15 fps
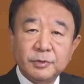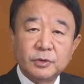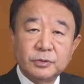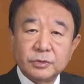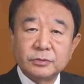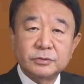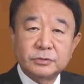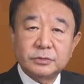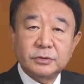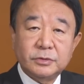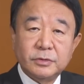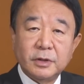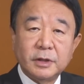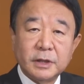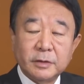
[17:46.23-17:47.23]
病毒ってい
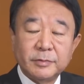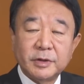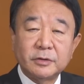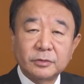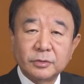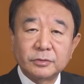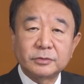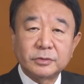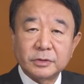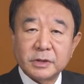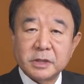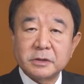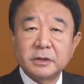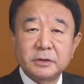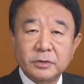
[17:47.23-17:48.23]
うのは病の毒と
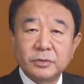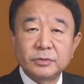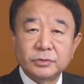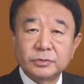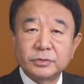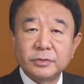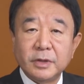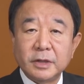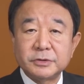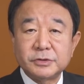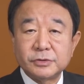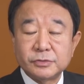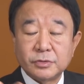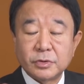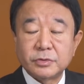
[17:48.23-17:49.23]
書くけど本当は
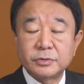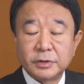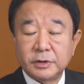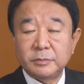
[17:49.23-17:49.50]
中国語の